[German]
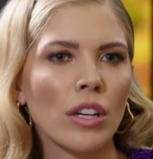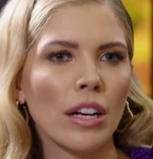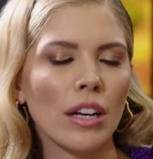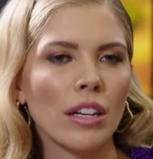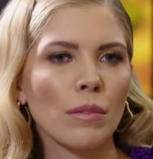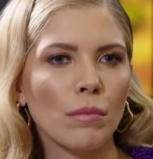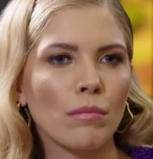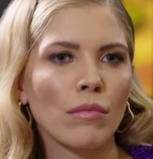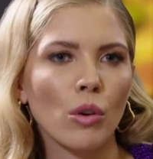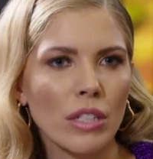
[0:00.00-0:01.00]
äh,
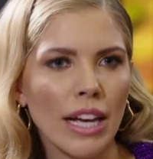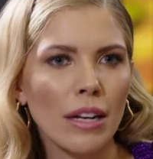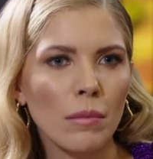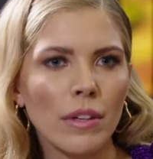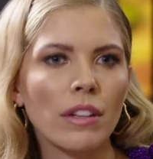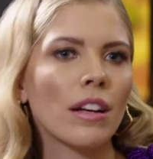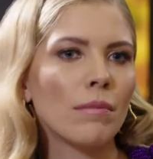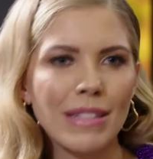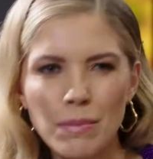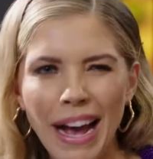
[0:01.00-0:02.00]
im Hotel bin,
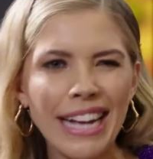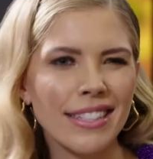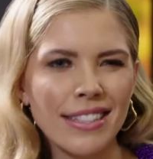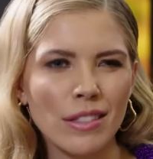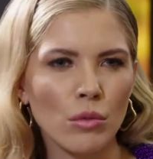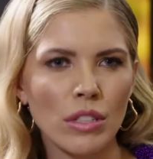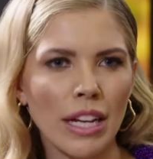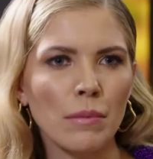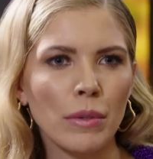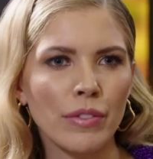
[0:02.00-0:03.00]
ist meistens ein
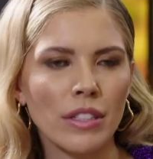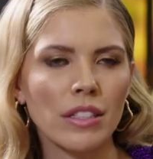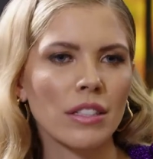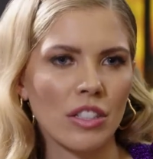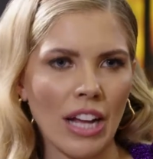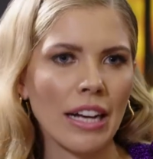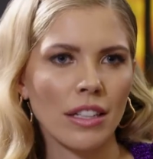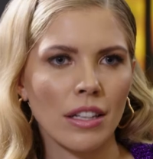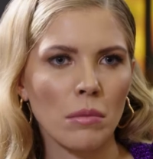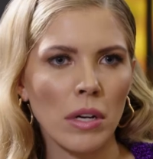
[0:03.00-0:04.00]
Hotel mit Fitness, da
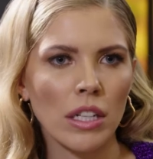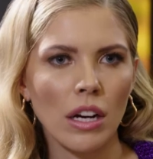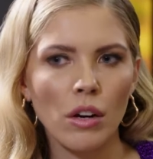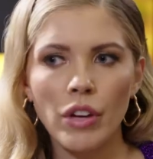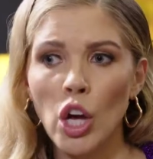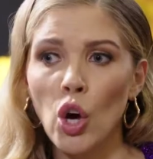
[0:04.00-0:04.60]
achte ich immer drauf.